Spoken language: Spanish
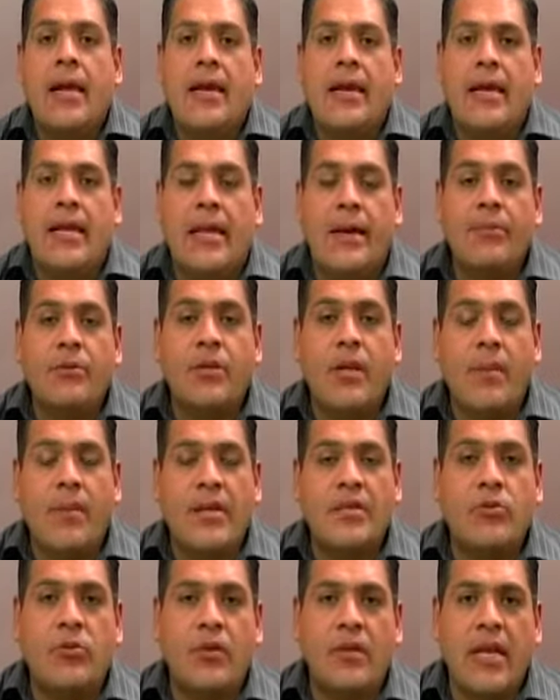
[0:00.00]
Le damos la
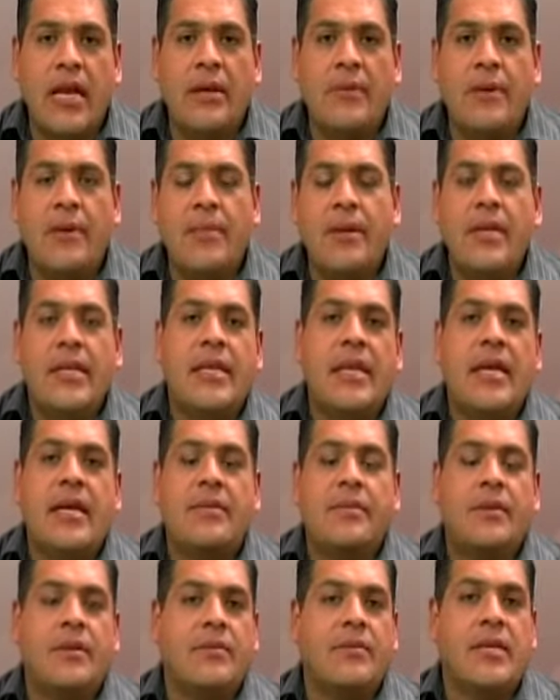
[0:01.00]
más cordial bienvenida y le
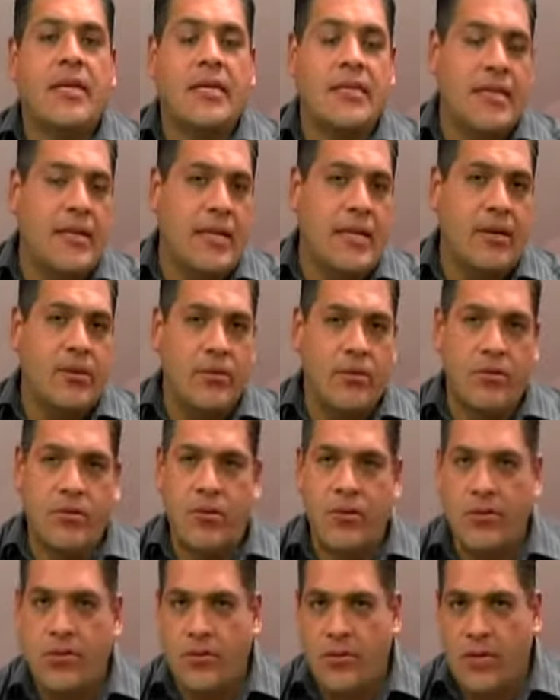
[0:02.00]
invitamos a que se quede con
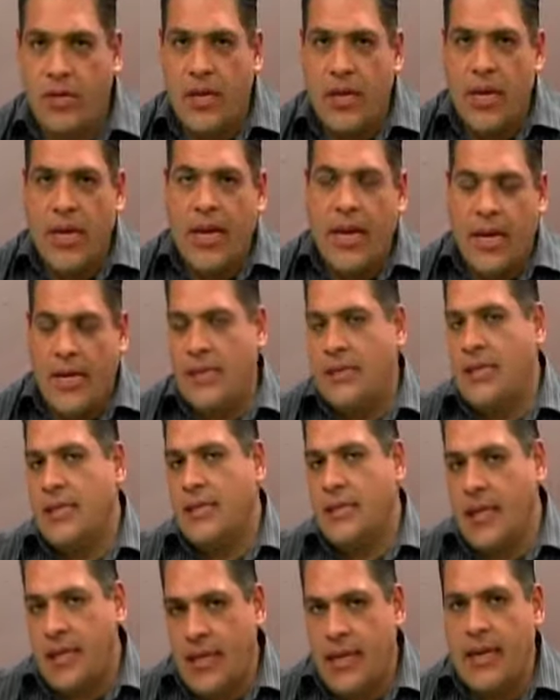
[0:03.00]
nosotros en
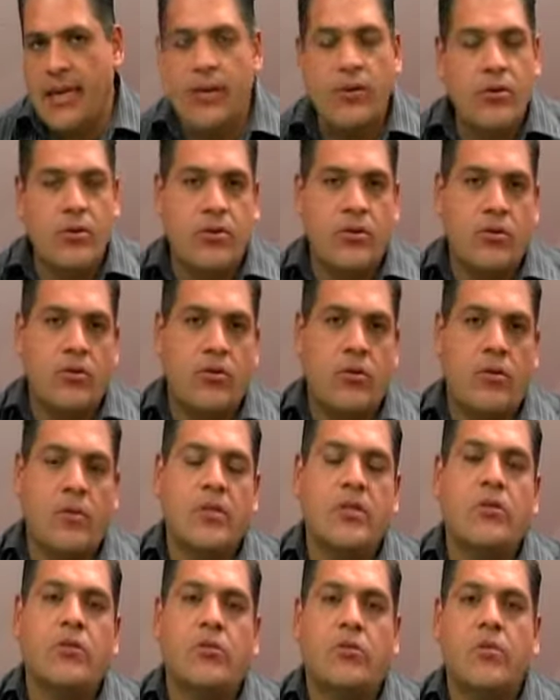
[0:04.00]
C7 Negocios. Como
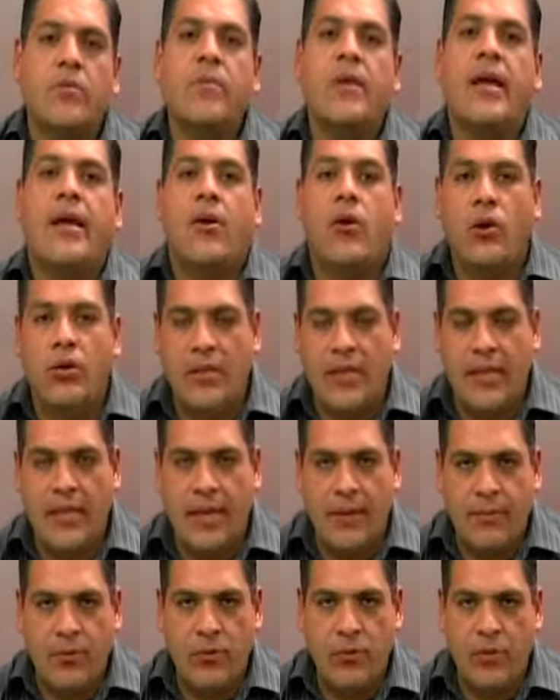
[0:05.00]
es costumbre, hoy
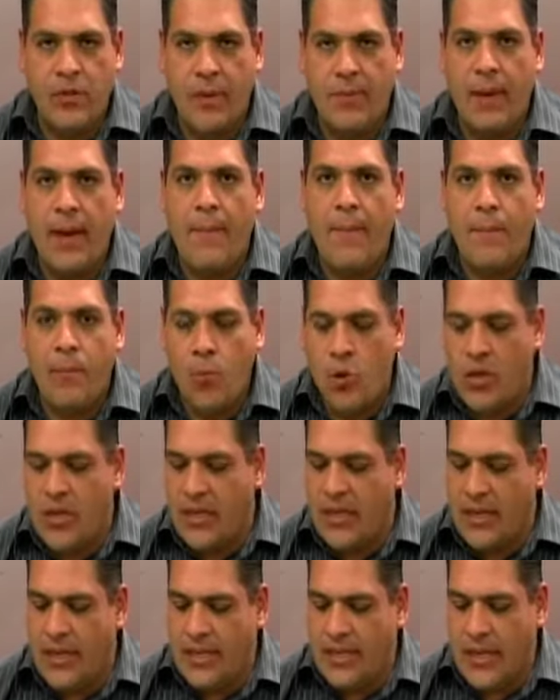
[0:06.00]
tendremos un tema muy
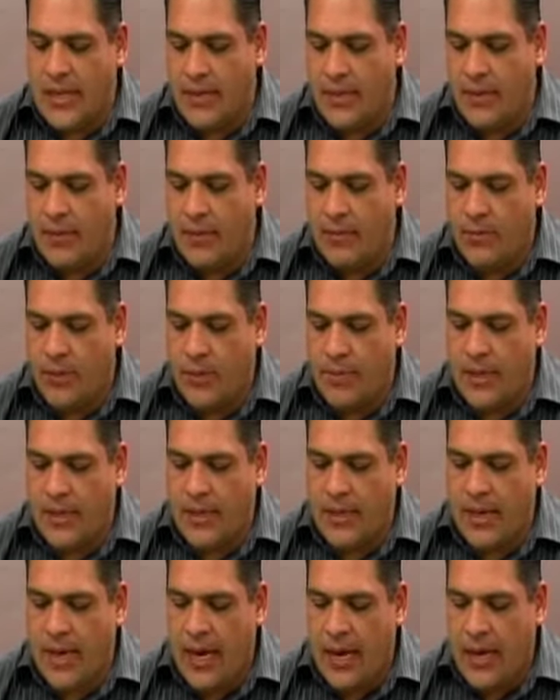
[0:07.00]
interesante. Vamos a
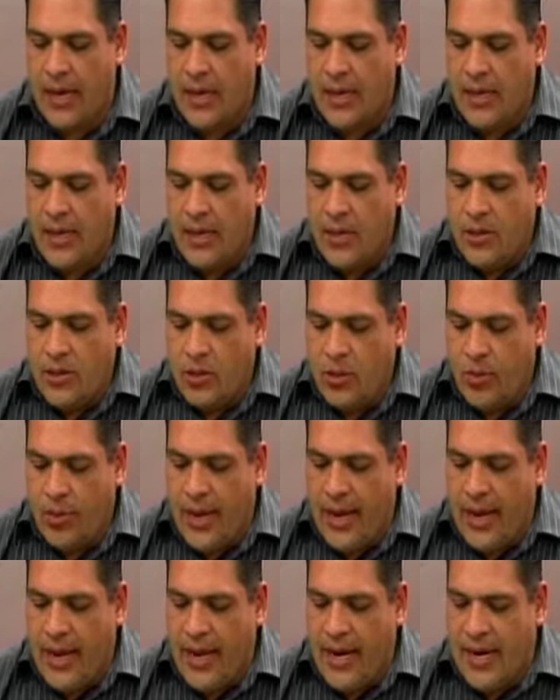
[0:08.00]
platicar
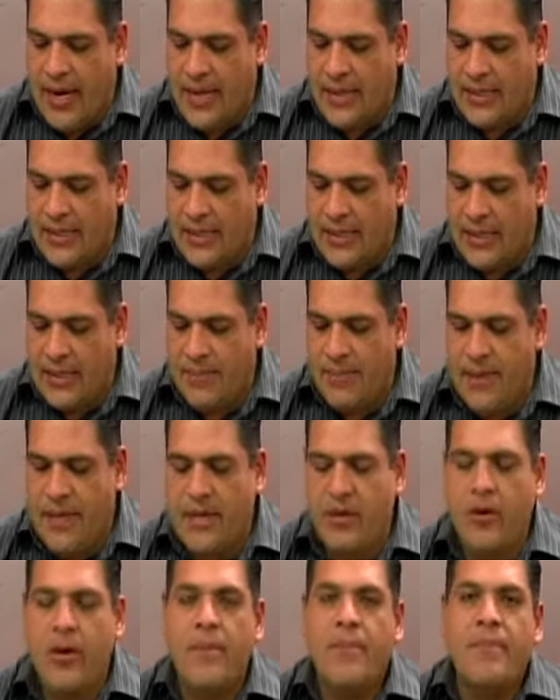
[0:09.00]
sobre las eh,
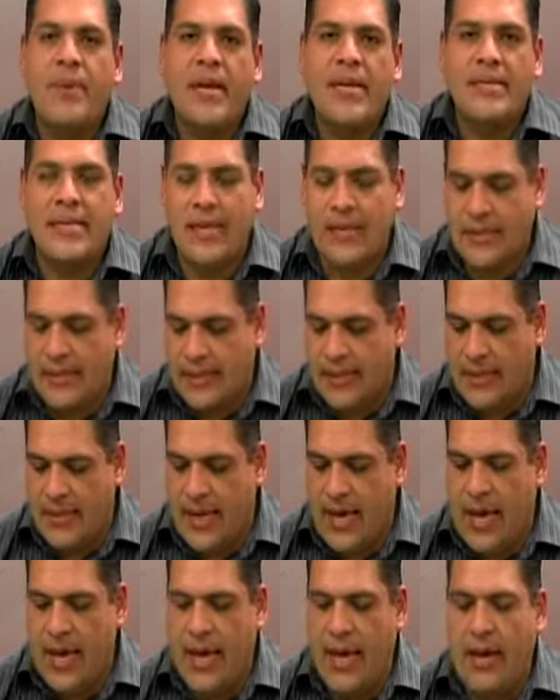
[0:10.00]
microempresas,
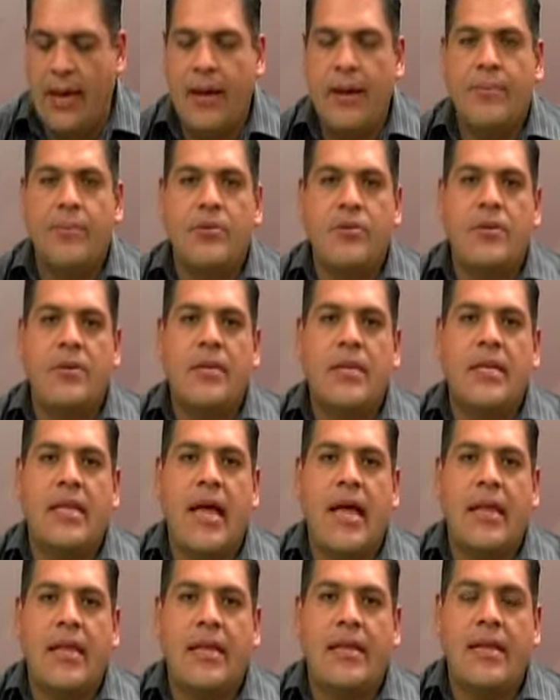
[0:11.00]
la
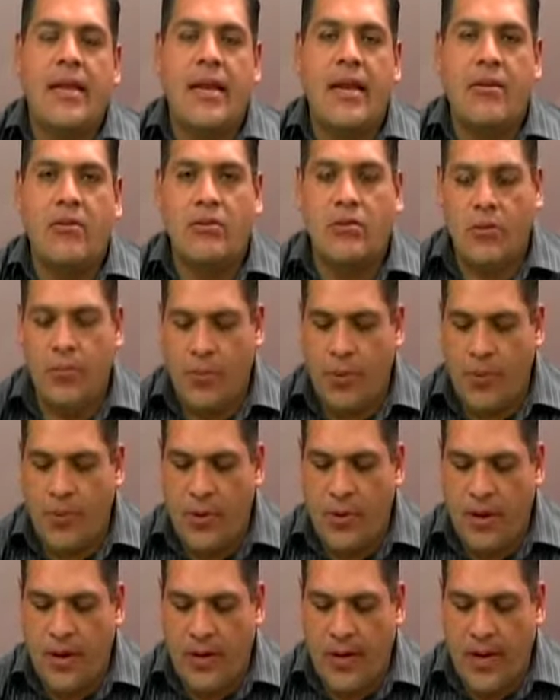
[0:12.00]
posibilidad de tener nuestro
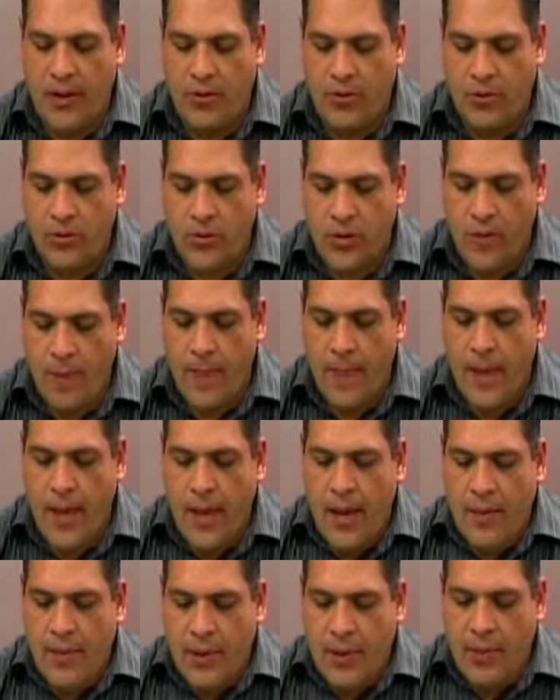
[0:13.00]
propio negocio,
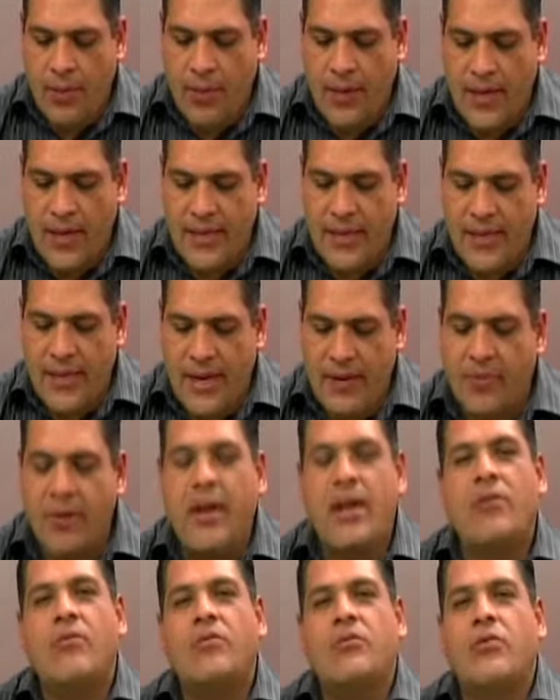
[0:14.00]
pero ¿por qué tener un
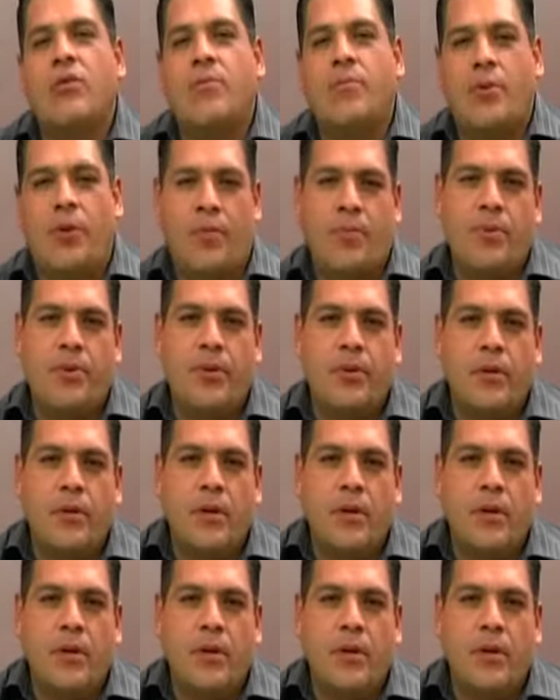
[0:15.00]
negocio propio?